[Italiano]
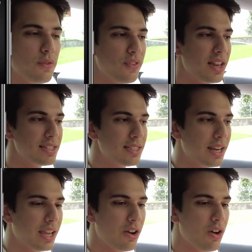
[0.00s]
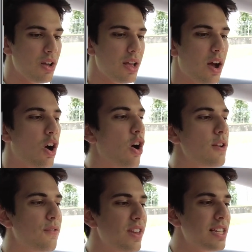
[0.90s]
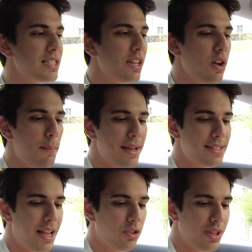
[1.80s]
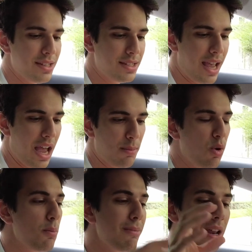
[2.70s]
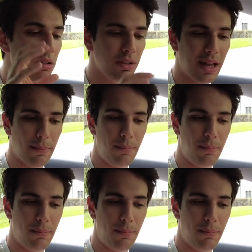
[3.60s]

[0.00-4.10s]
il finestrino, ho il finestrino abbassato da schermo ma non da